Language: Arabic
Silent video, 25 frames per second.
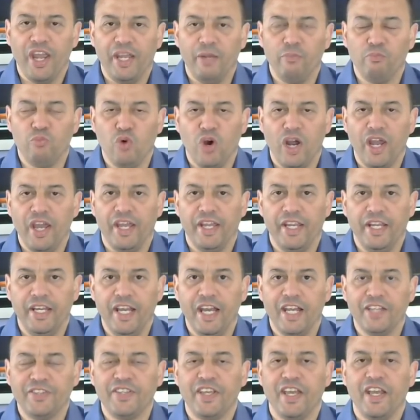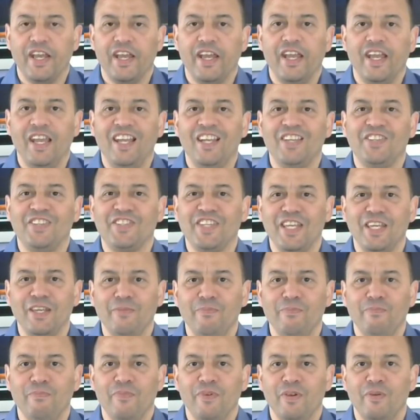المؤهلات
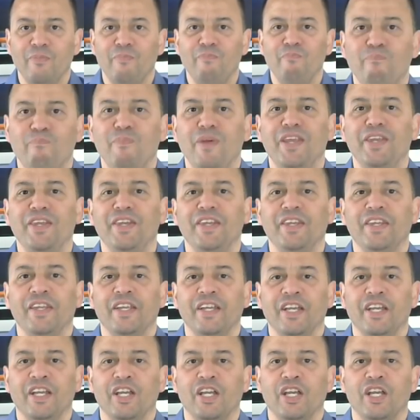احسن من